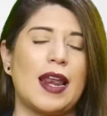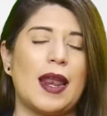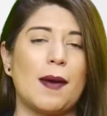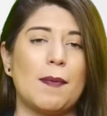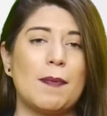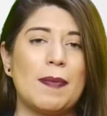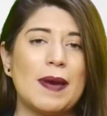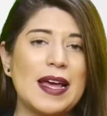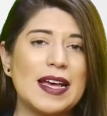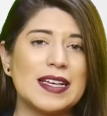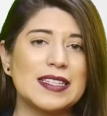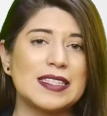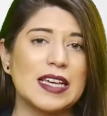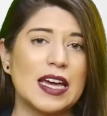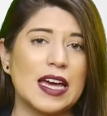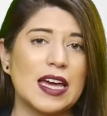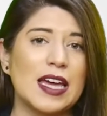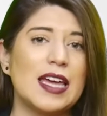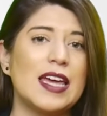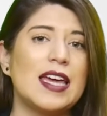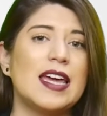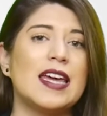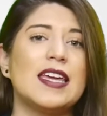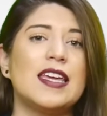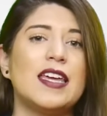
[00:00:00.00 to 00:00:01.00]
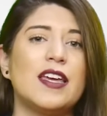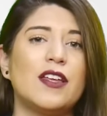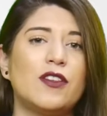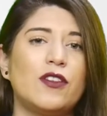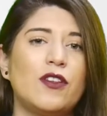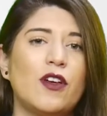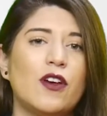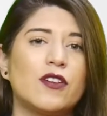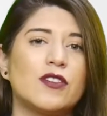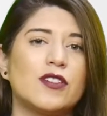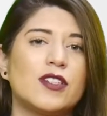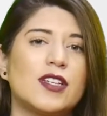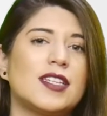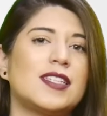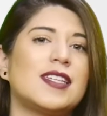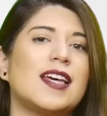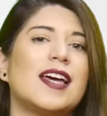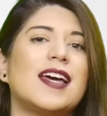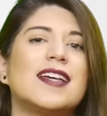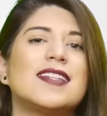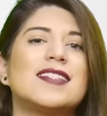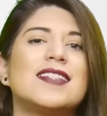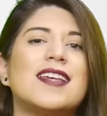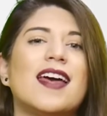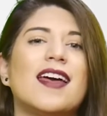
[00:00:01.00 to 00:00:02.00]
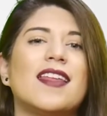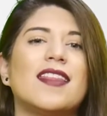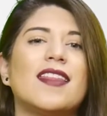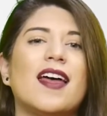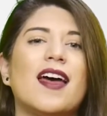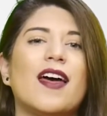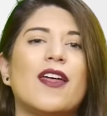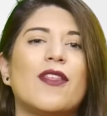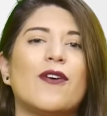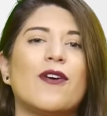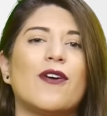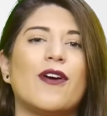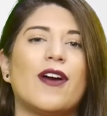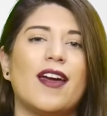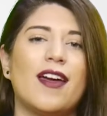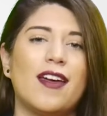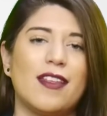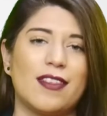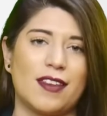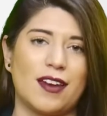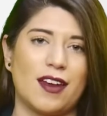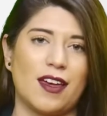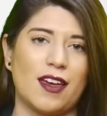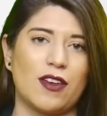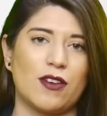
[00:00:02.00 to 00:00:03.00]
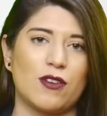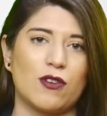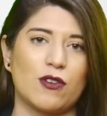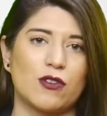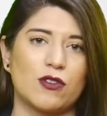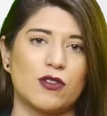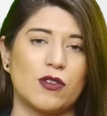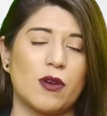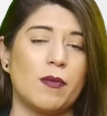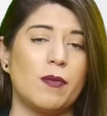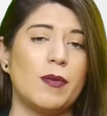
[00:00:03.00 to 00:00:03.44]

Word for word: la plaza y entonces se han dado entre ellos,